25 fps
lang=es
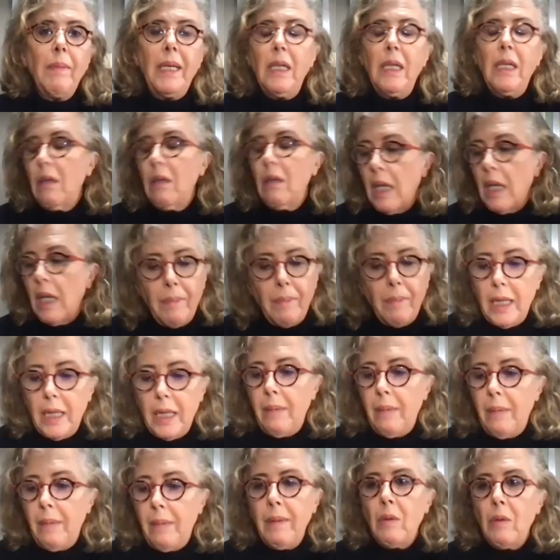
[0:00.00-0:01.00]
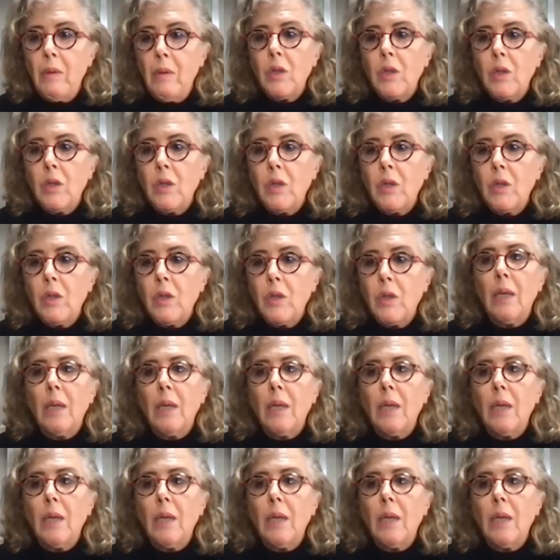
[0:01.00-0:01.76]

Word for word: mí me gusta mucho y es, una,